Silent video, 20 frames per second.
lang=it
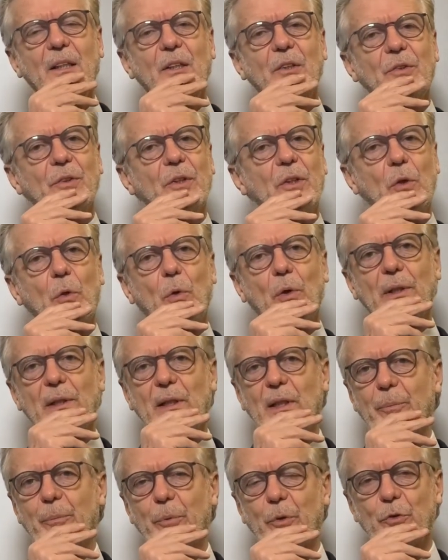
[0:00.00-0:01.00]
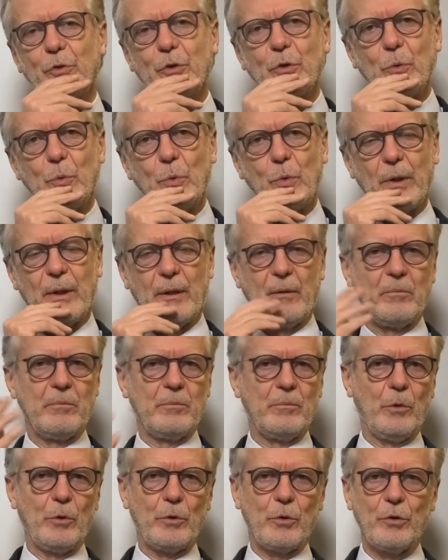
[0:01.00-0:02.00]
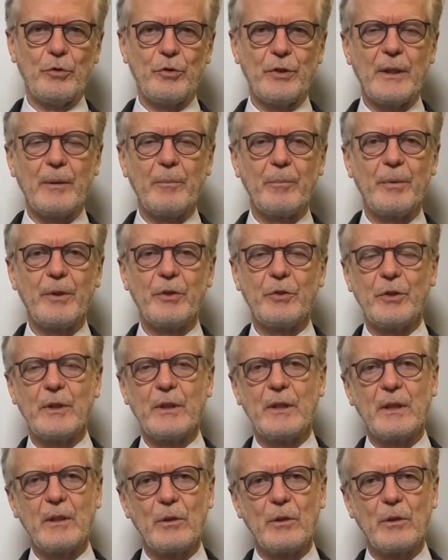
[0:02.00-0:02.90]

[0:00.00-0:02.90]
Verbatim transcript: si ricorre a delle procedure molto semplici di